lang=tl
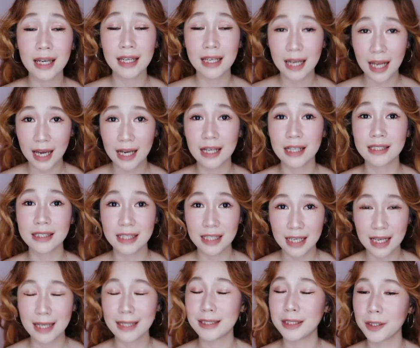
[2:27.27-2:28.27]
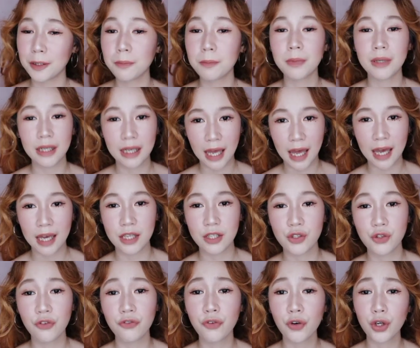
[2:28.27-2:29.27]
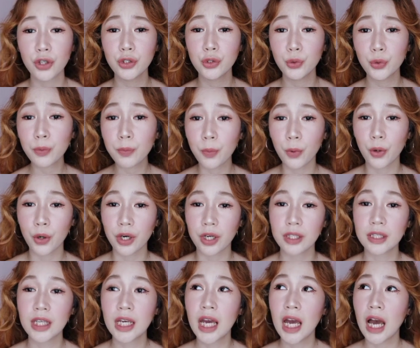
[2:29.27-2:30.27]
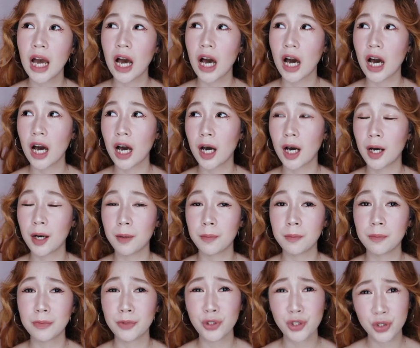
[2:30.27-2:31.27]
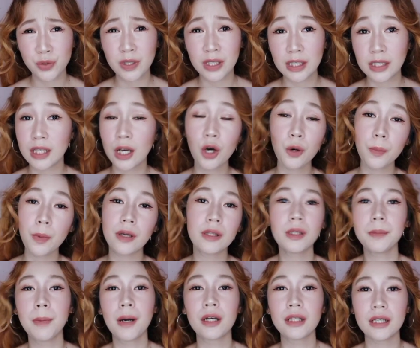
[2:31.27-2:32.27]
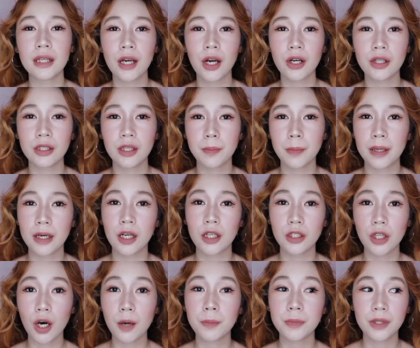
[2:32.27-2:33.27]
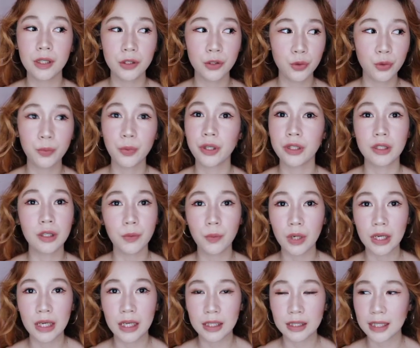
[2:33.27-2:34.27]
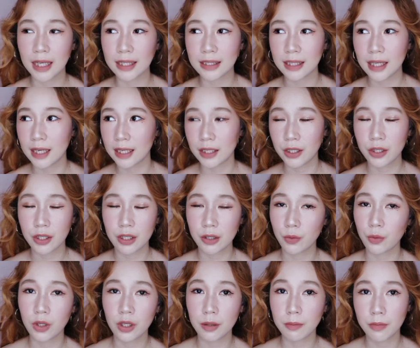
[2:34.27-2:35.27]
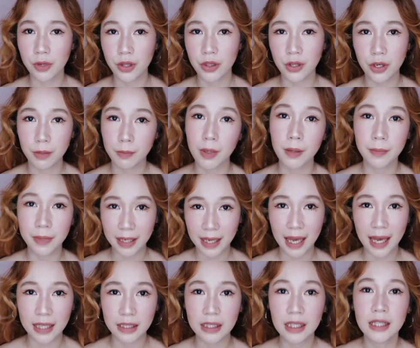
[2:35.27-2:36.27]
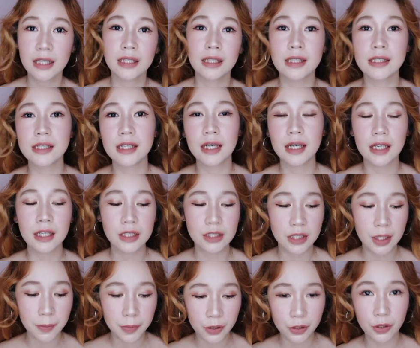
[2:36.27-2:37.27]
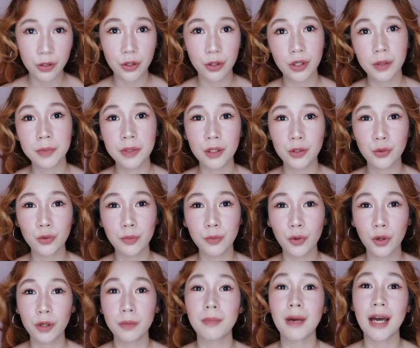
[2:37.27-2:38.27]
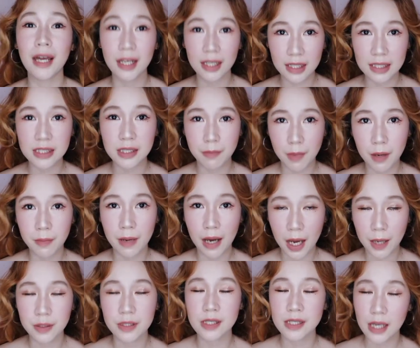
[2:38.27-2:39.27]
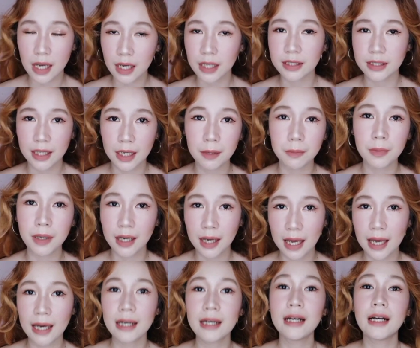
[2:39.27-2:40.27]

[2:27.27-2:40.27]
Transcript: kailangan nila ng pagkain. So, for newborn, um, usually, di, ako pa, di pa talaga ako pag adopt ng newborn na walang nanay or walang mother, mama cat. Kasi, syempre, nagkaroon naman ng newborn, bahala na si mama cat sa kanyang mga